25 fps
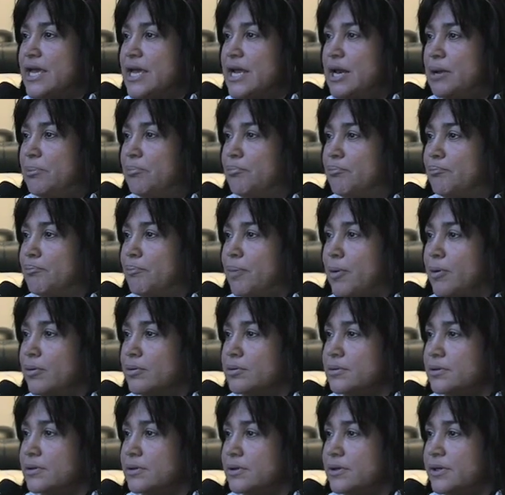il
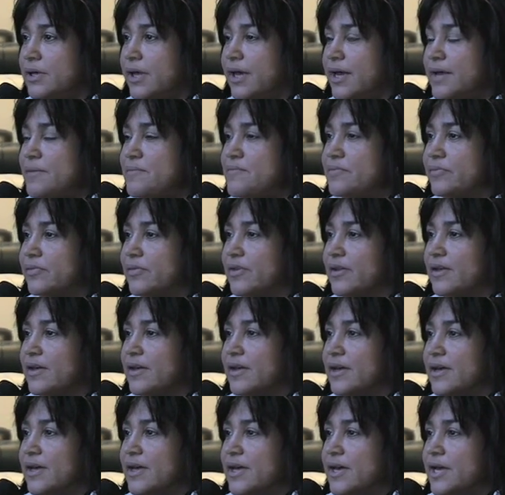ponte
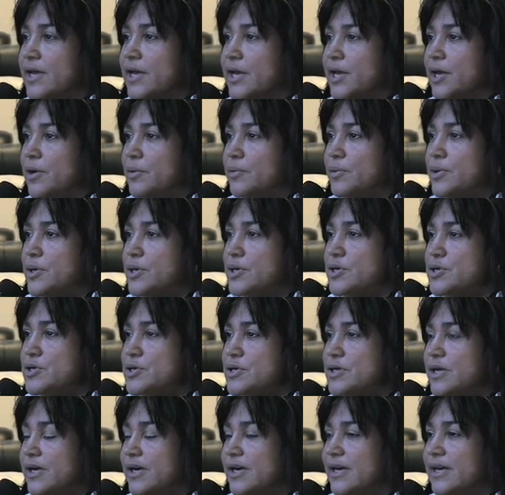che
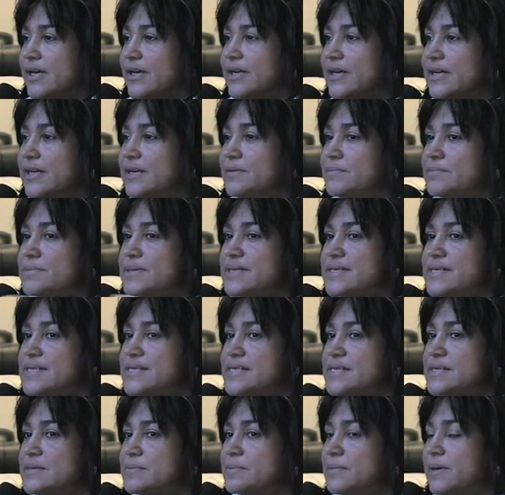unisce
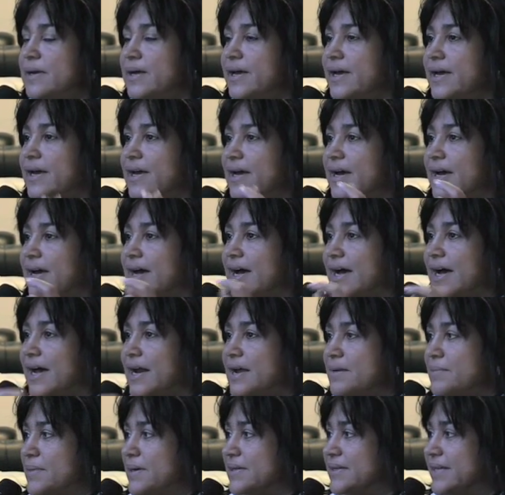l'invisibile
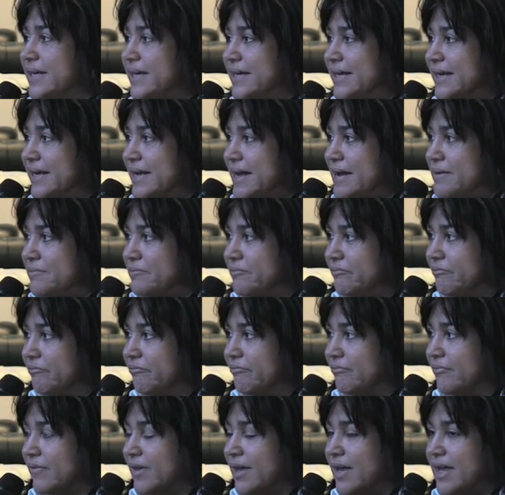alla materia
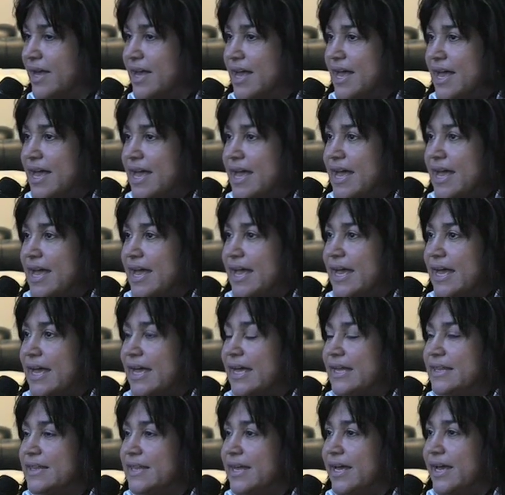
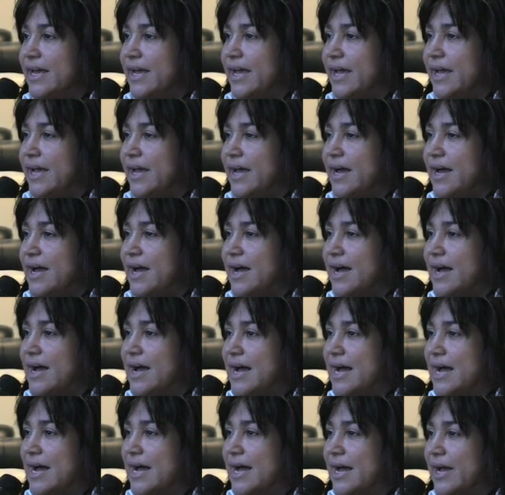ed è,
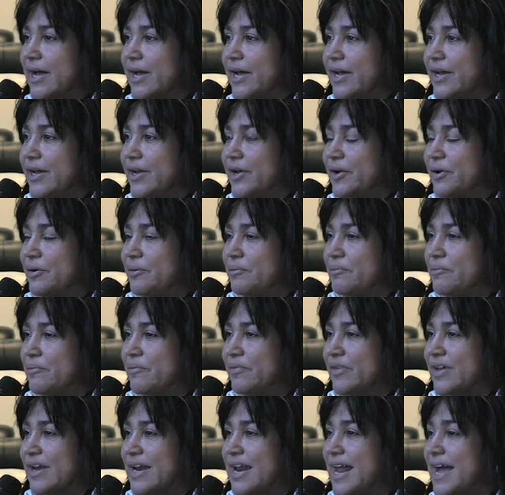ha
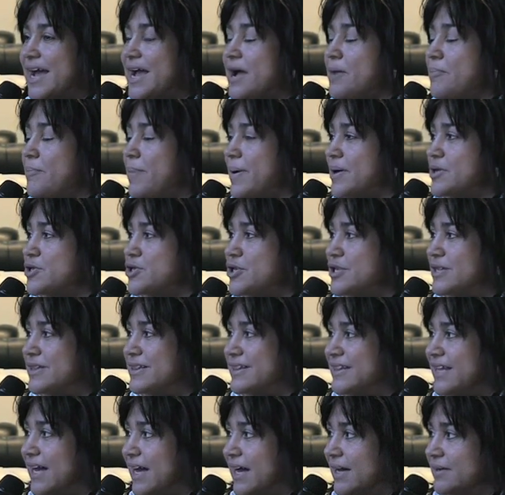ehm, la
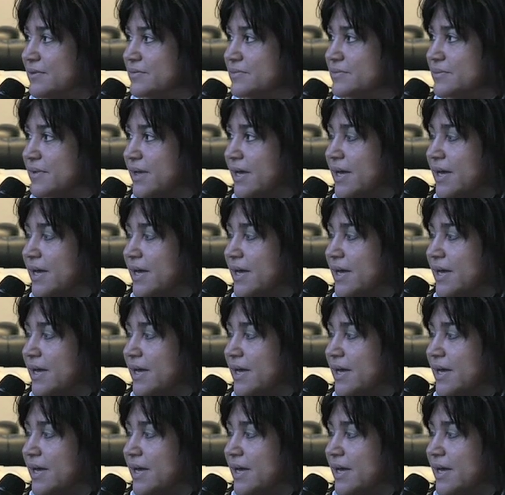capacità